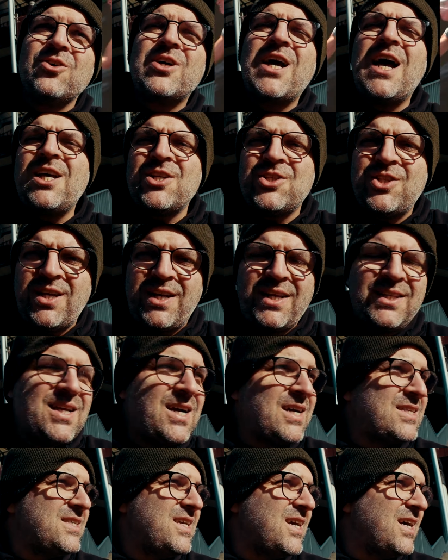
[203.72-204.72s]
no każda
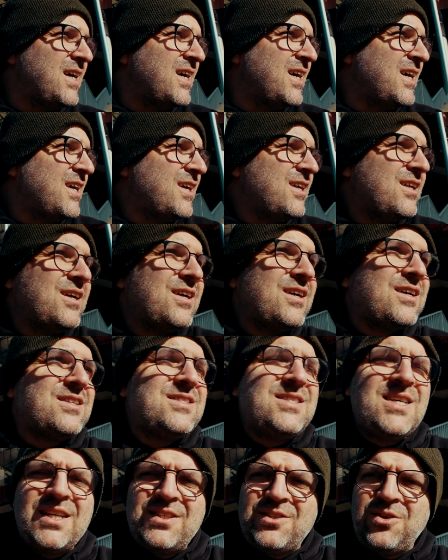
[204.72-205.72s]
redakcja
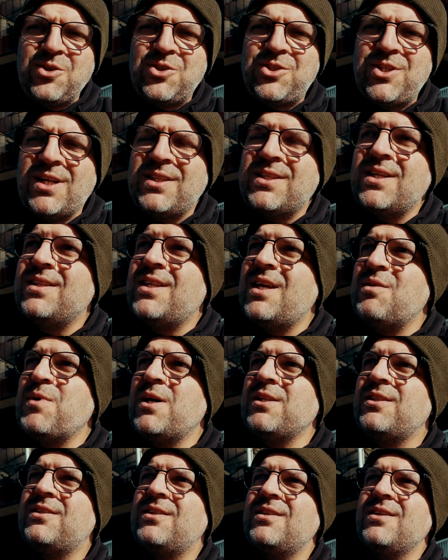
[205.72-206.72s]
chce coś na ten
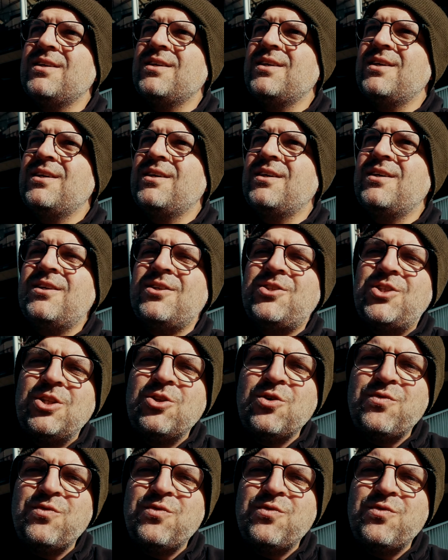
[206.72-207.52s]
temat e, się